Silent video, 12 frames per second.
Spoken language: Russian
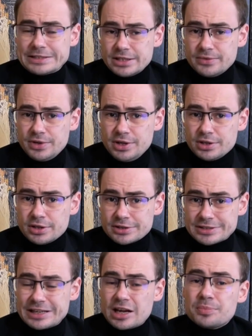заявления
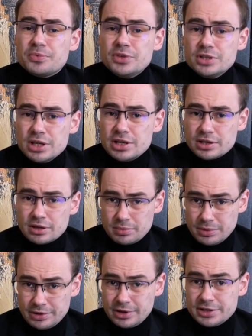с
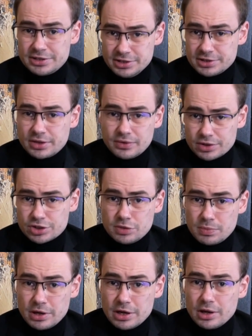обвинением российского
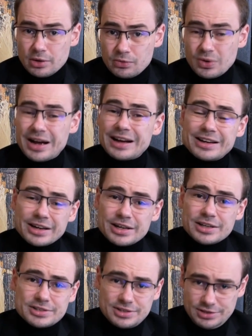режима в
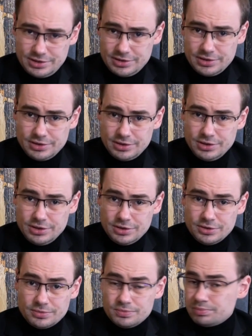агрессии.
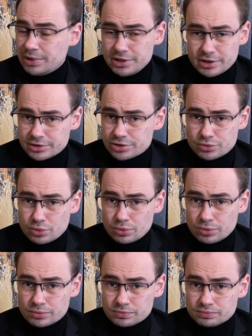И понятно,
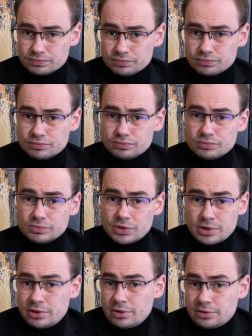что
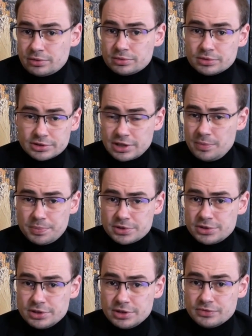на
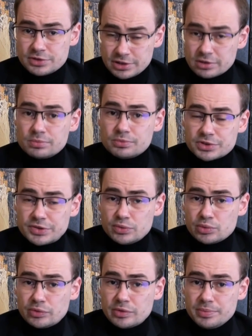Западе и в целом в
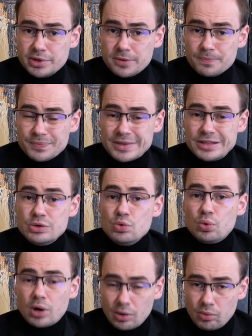цивилизованном мире ни
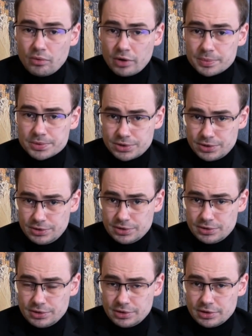у кого вообще
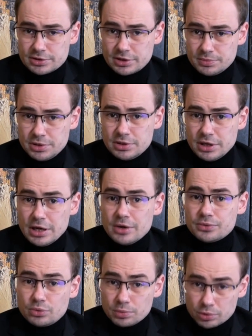нет никаких сомнений
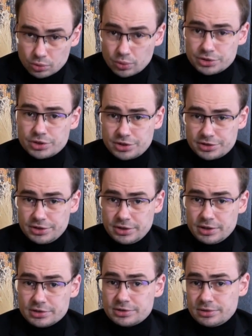в том, кто сейчас
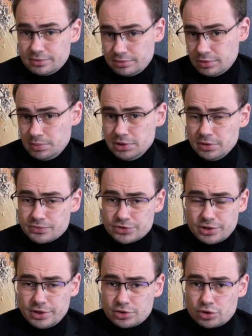агрессор. Об этом
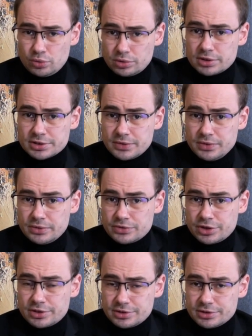вчера четко заявила, в
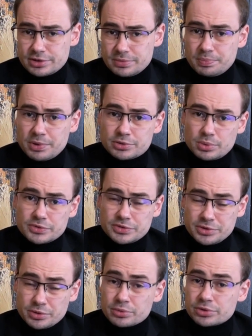частности, посольство
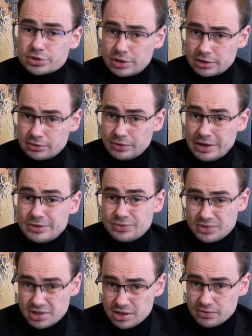Соединенных Штатов
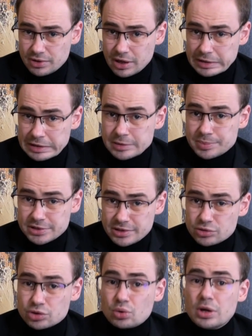в Киеве, когда
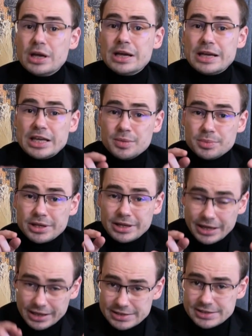написала, что именно
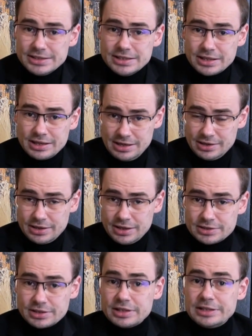Россия
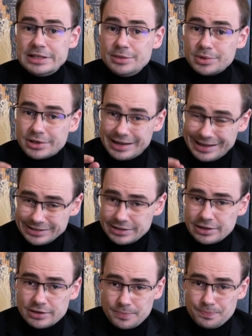агрессор и именно
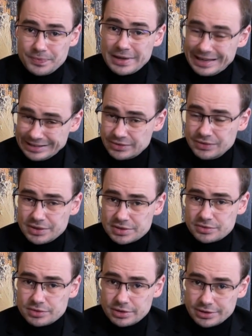она
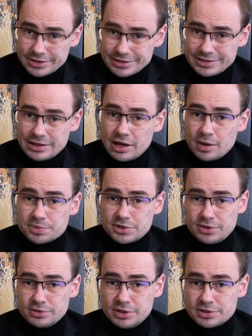ответственна за
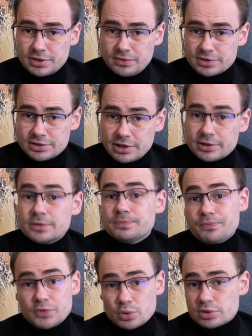обстрел детского сада.
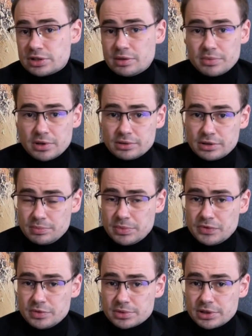То же самое, как
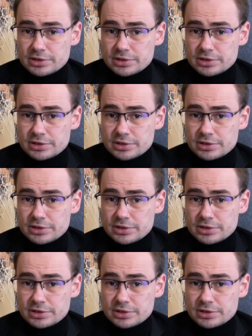мы видим,